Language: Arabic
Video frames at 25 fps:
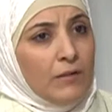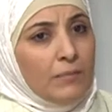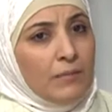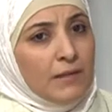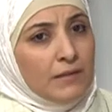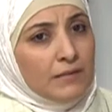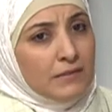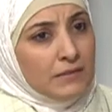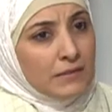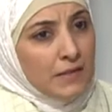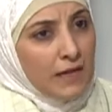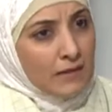
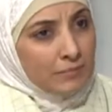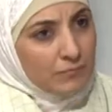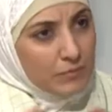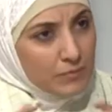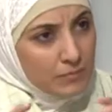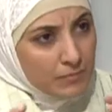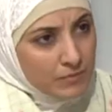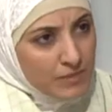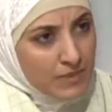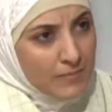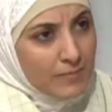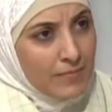المعديه هي
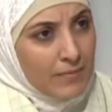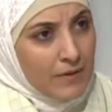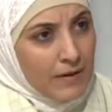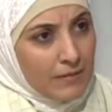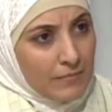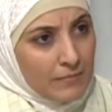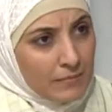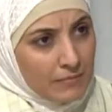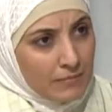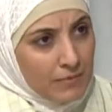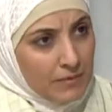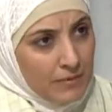بسببها
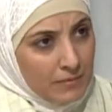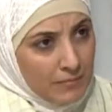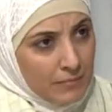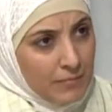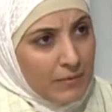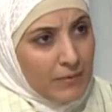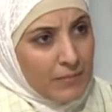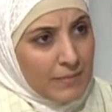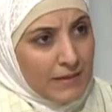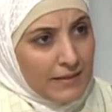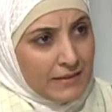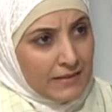
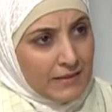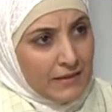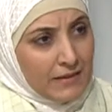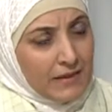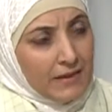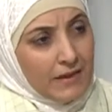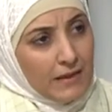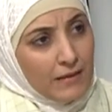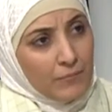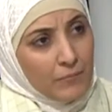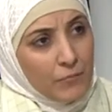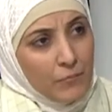بالمعده
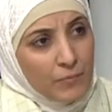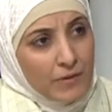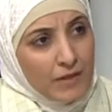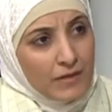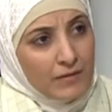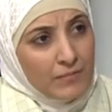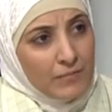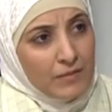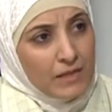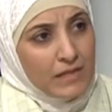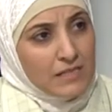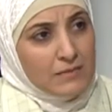هلا
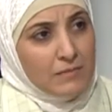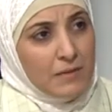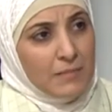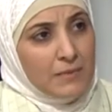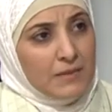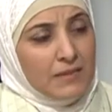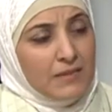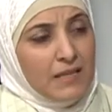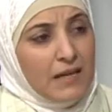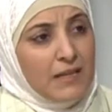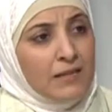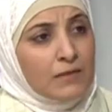ممكن من الاسباب
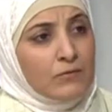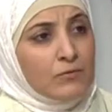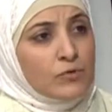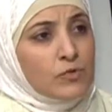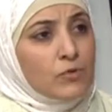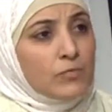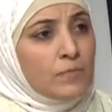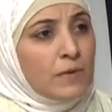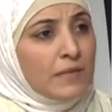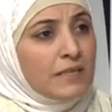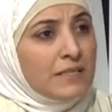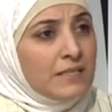الثانيه
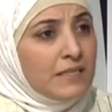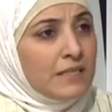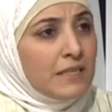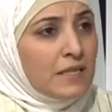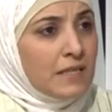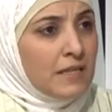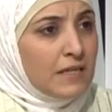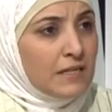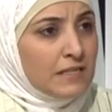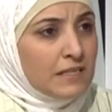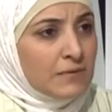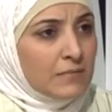وجود
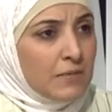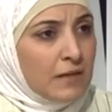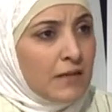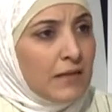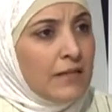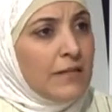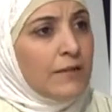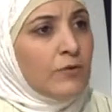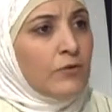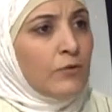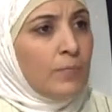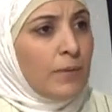بكتيريا اسمها
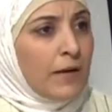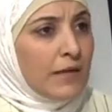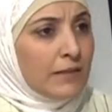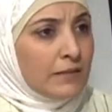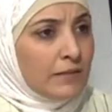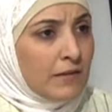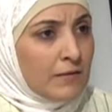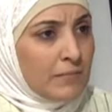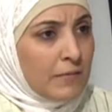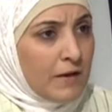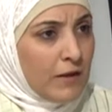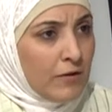
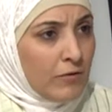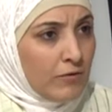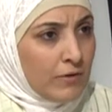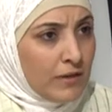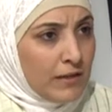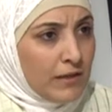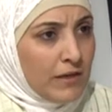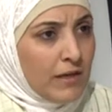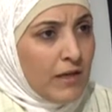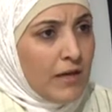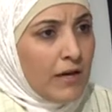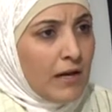ليكوباكتر بايلوري